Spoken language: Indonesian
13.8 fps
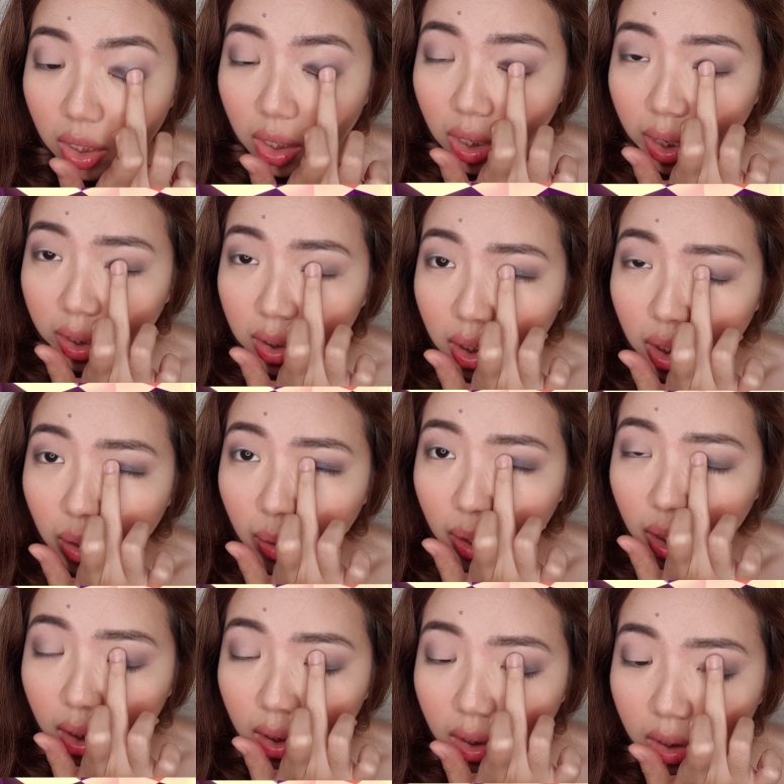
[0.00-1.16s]
kelihatan
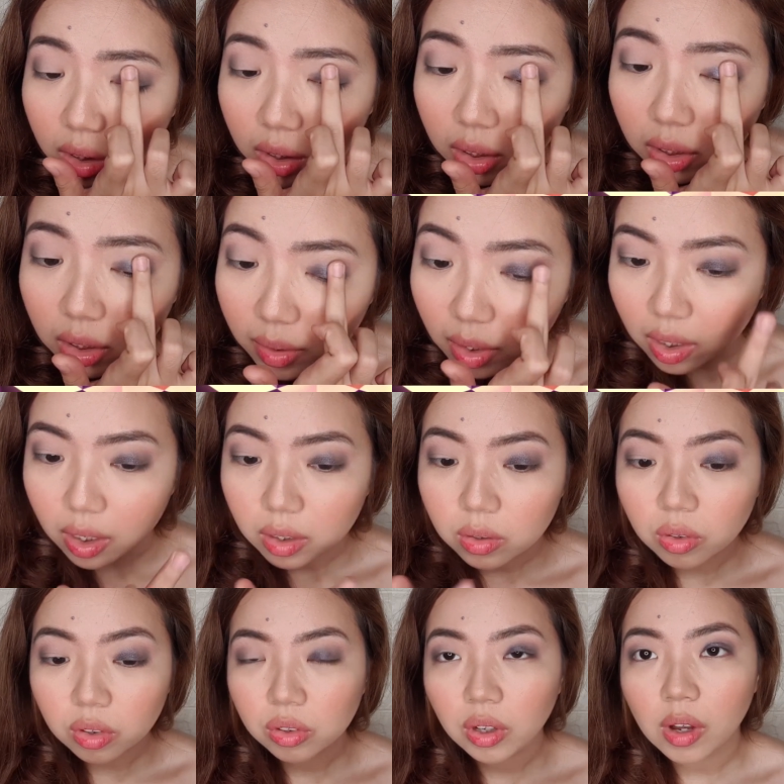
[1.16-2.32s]
warnanya
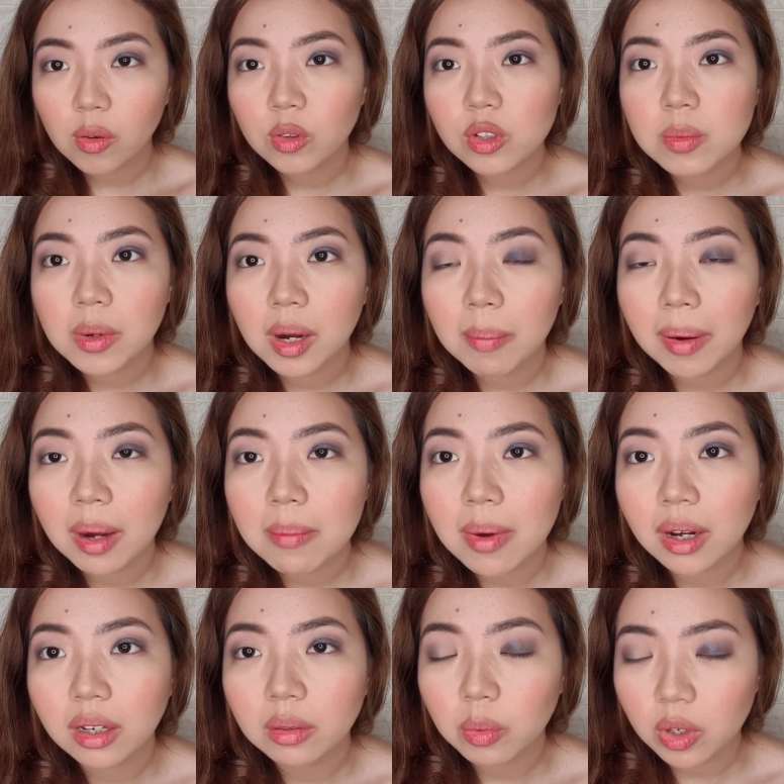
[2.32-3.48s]
dulu tuh ya aku tuh sebenarnya pengen
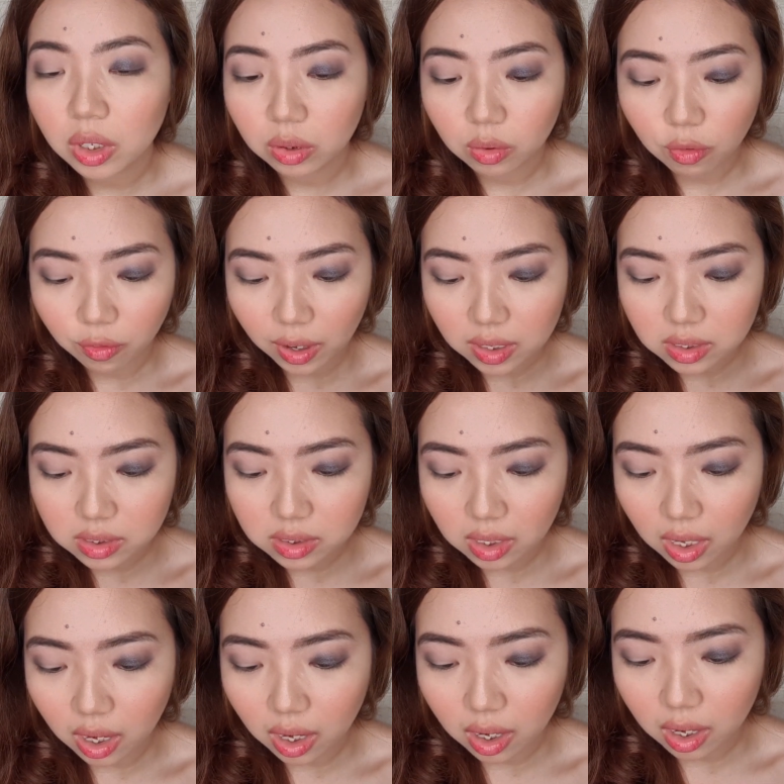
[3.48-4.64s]
banget punya tuh face
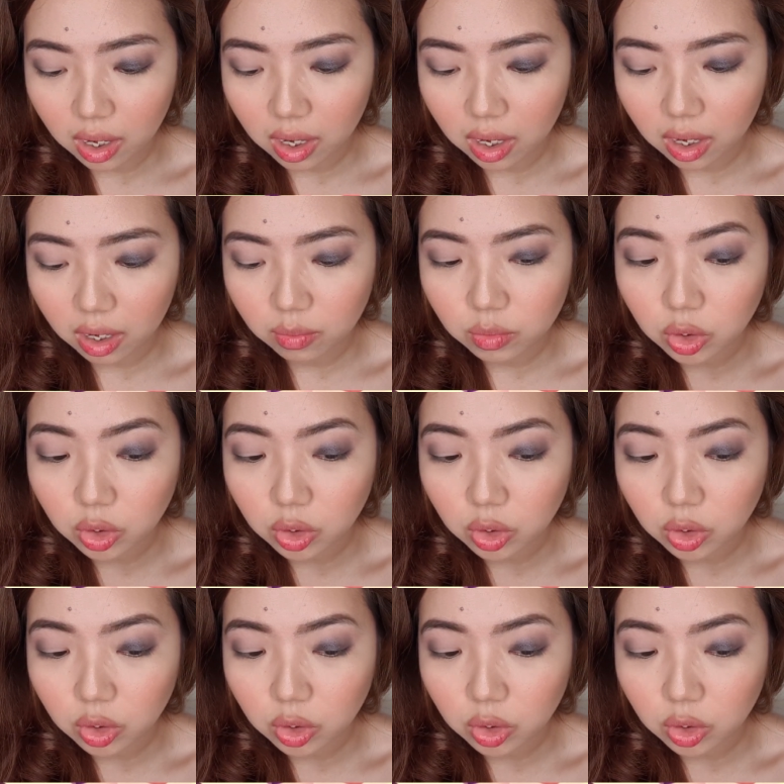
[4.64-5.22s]
yang uh,